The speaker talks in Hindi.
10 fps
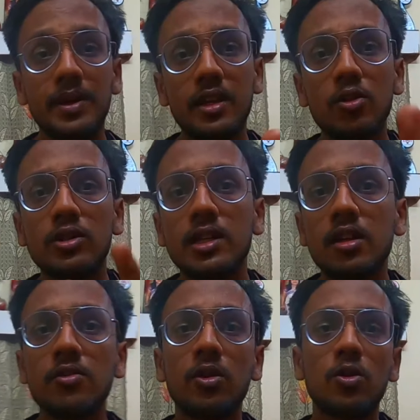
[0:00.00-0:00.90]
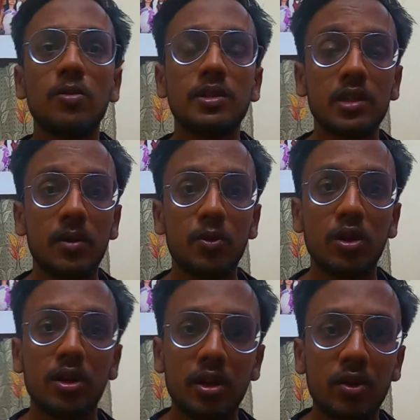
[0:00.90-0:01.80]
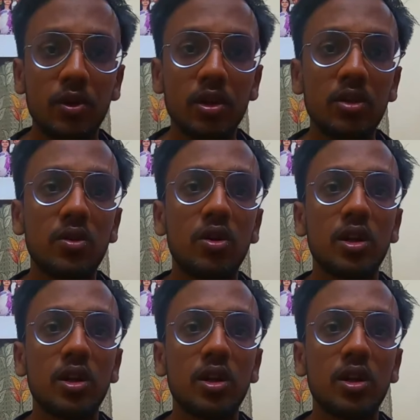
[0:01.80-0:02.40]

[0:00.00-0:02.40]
मैंने सोचा कि इस ब्लॉग को मैं शाम को कंटिन्यू करता हूँ